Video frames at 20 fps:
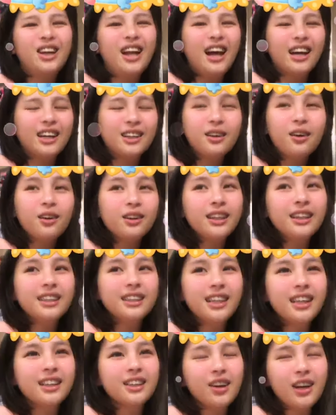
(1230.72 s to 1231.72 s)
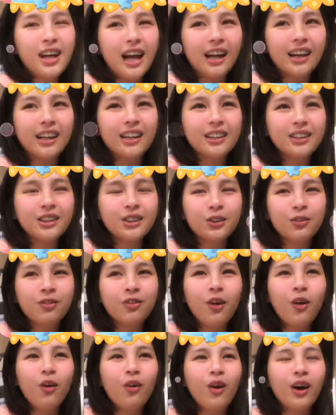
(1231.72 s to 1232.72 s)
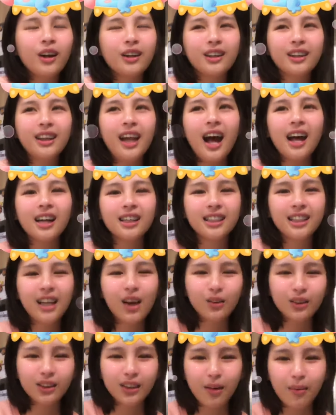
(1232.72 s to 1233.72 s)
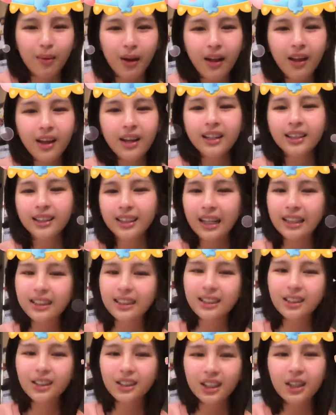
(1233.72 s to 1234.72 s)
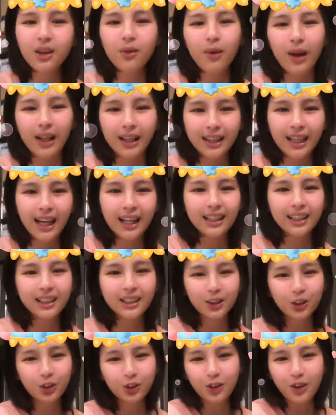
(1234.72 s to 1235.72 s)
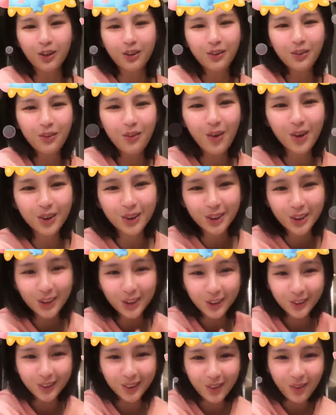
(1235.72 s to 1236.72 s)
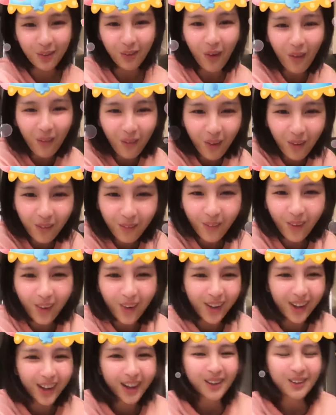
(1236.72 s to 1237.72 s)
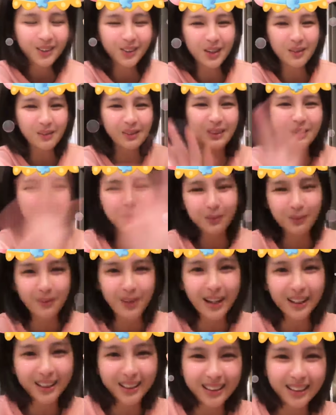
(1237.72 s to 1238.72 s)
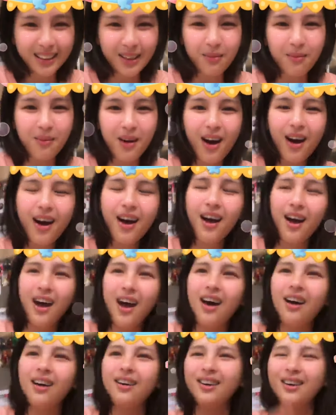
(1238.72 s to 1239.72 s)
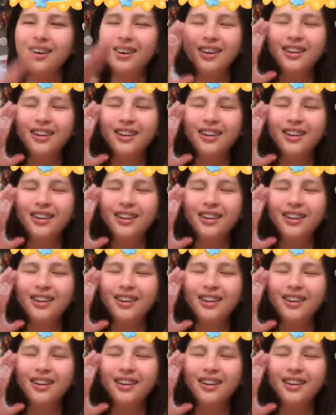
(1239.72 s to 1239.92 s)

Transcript: 两个叫地震，他两个人就疯狂的大叫，你知道吗？这样子真的完蛋了。选我，我我我，所以你们都不怕地震吗？好。